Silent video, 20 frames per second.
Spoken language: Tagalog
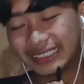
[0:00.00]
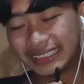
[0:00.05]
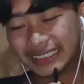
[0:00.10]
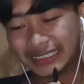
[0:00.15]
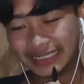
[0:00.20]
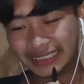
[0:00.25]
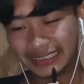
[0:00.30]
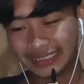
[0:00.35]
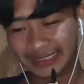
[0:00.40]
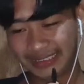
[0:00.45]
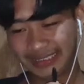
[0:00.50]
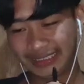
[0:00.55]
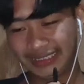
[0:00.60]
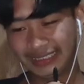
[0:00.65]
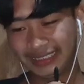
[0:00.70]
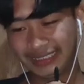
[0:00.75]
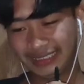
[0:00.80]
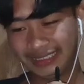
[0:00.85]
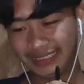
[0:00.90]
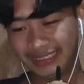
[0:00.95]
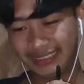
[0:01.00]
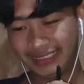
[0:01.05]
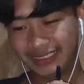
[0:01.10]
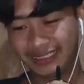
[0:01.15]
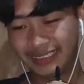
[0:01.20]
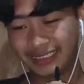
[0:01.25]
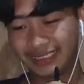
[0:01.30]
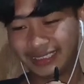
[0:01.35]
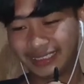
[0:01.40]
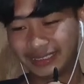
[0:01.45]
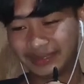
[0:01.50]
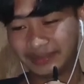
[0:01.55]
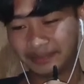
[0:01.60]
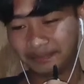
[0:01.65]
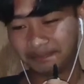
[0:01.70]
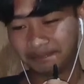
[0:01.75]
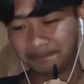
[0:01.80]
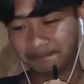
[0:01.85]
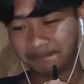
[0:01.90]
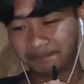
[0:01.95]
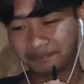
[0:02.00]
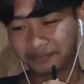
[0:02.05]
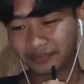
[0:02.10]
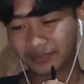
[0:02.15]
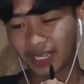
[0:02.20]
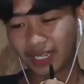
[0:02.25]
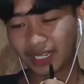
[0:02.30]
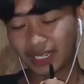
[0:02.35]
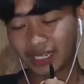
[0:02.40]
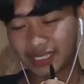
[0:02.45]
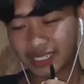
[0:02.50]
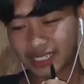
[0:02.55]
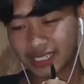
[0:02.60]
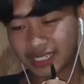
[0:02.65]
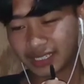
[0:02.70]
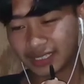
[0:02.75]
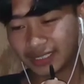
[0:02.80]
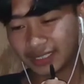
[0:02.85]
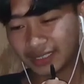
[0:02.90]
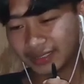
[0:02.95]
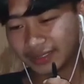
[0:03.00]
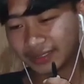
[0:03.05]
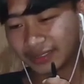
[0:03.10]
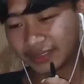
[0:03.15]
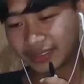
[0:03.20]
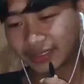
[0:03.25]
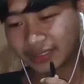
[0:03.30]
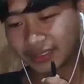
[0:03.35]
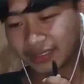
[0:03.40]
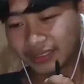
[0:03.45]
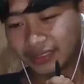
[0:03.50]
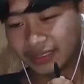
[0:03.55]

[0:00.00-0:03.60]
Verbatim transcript: mo! Kala mo sino ang angas! Angas? Dumi-dumi mo!